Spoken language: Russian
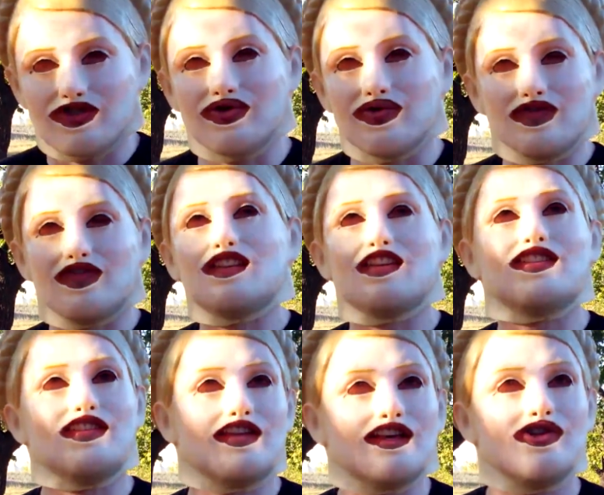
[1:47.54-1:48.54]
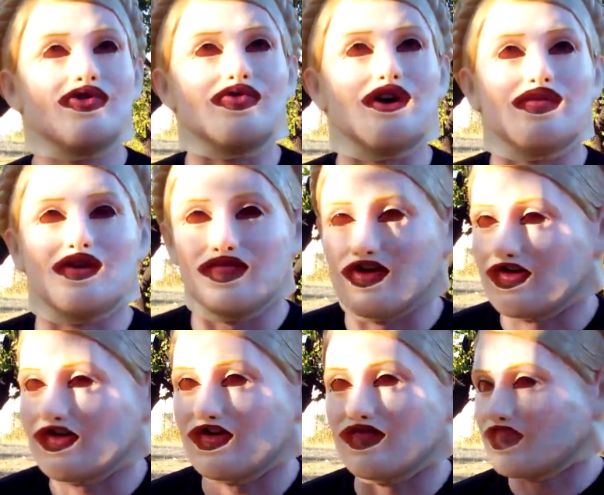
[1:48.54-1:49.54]
стоит вводить статью, например,
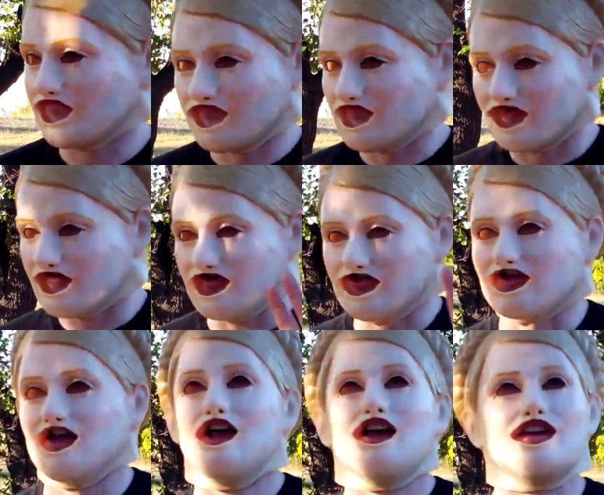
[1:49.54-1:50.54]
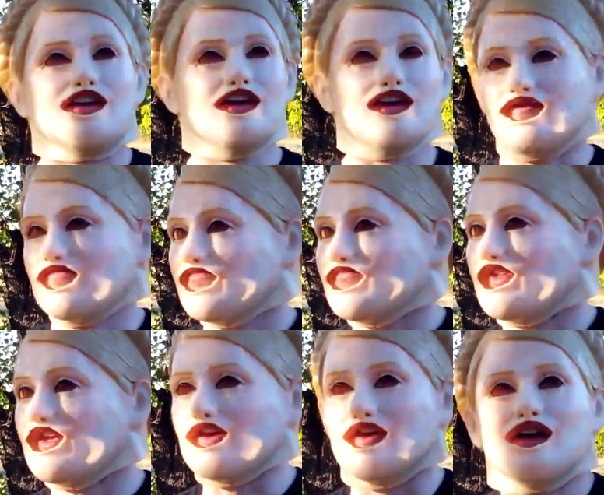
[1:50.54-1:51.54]
неважно. И,
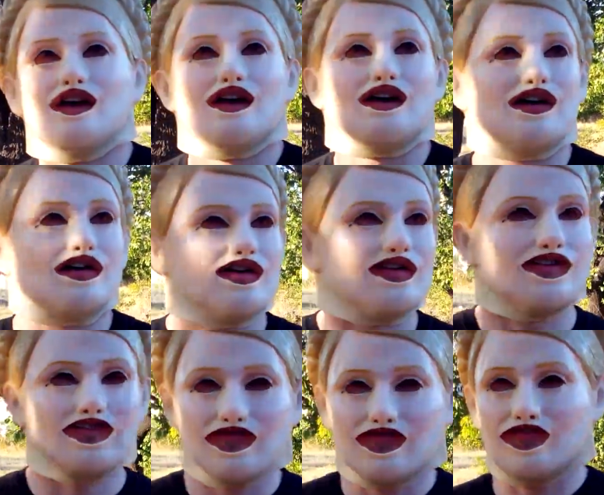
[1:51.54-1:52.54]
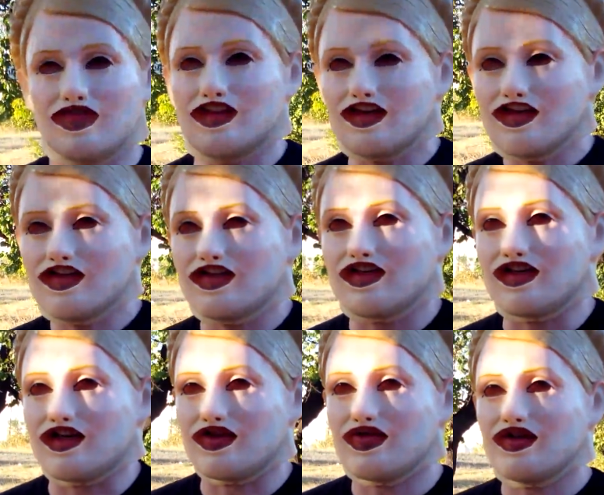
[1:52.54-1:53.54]
и э, э,
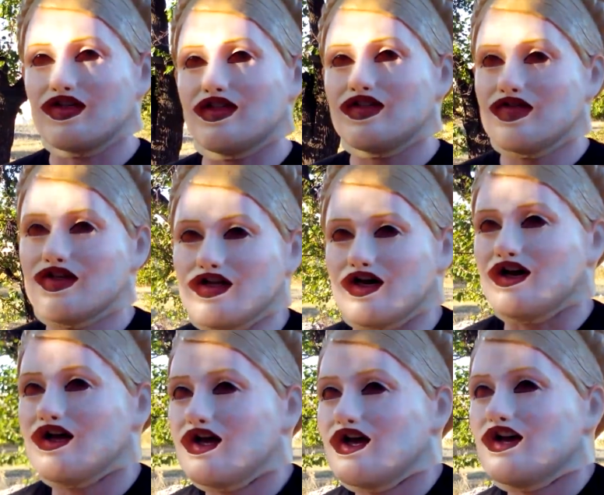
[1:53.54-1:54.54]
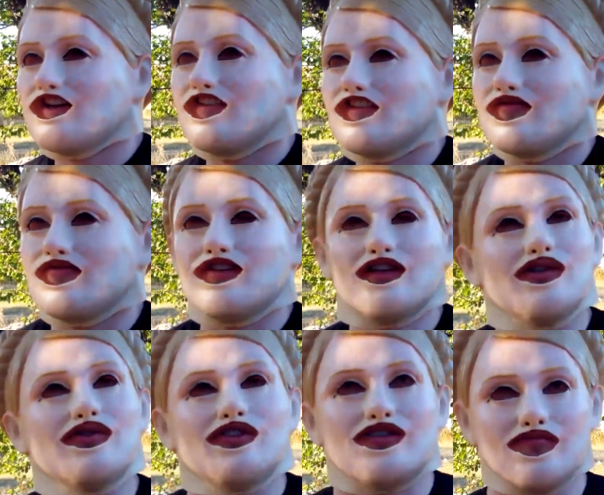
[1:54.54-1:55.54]
тренинги, которые действительно
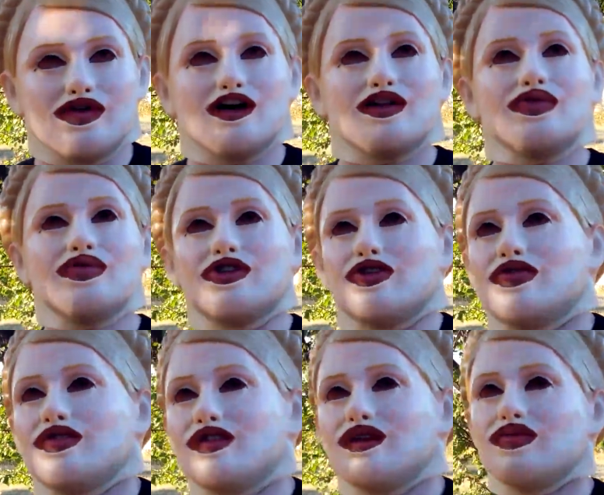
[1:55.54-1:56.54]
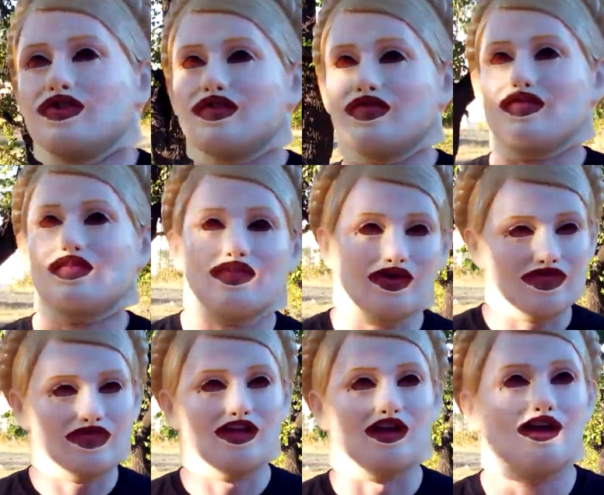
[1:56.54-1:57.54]
делают тебя лучше. То есть, допустим, ну
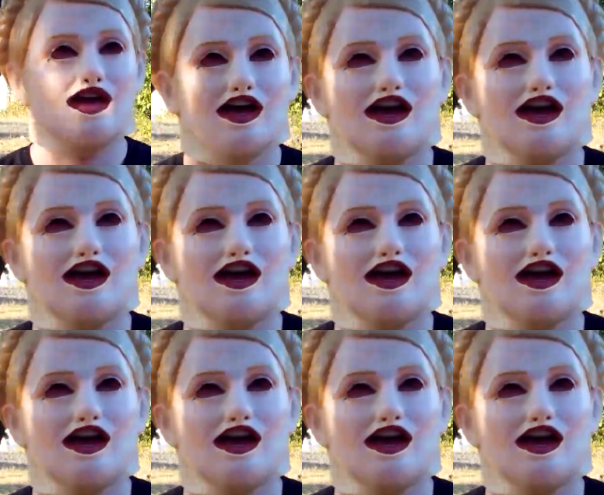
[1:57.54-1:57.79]
вот смотри,